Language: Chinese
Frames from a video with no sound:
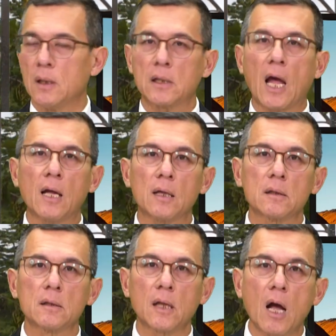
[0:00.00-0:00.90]
他
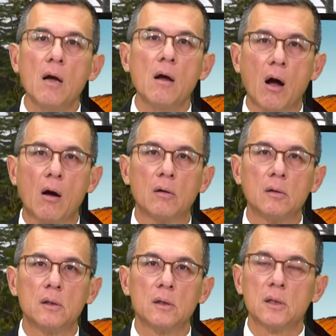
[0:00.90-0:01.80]
刚好
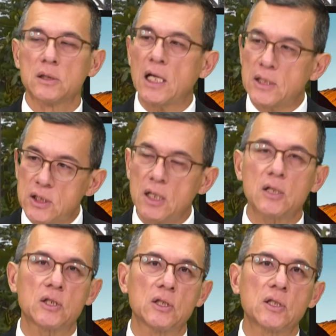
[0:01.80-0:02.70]
在这个
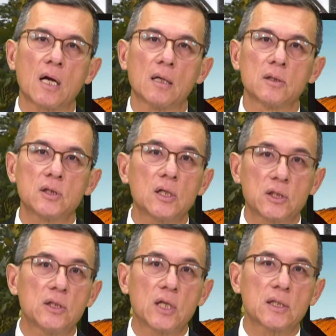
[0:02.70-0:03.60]
时上这个
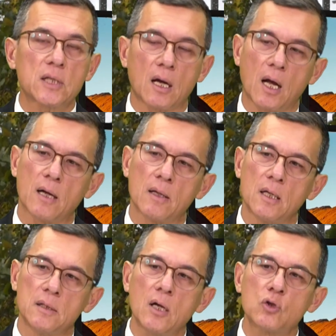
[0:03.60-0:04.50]
时节上哈，
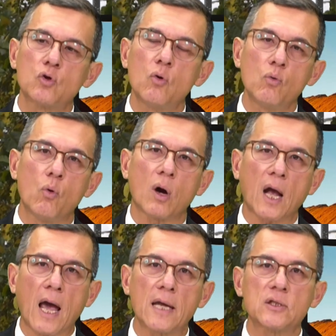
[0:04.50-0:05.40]
让中国
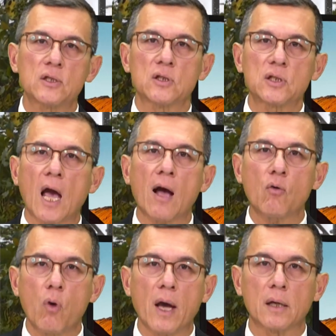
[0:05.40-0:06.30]
开始加
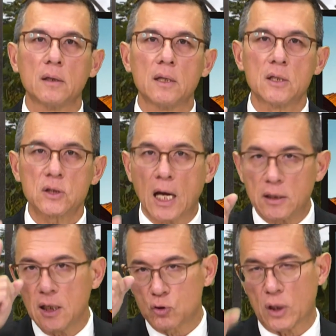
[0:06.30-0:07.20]
快产
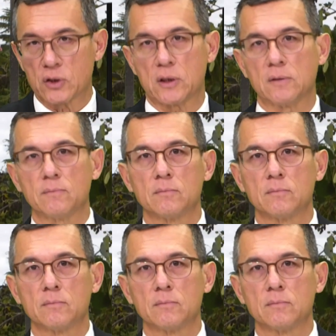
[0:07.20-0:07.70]
业转型。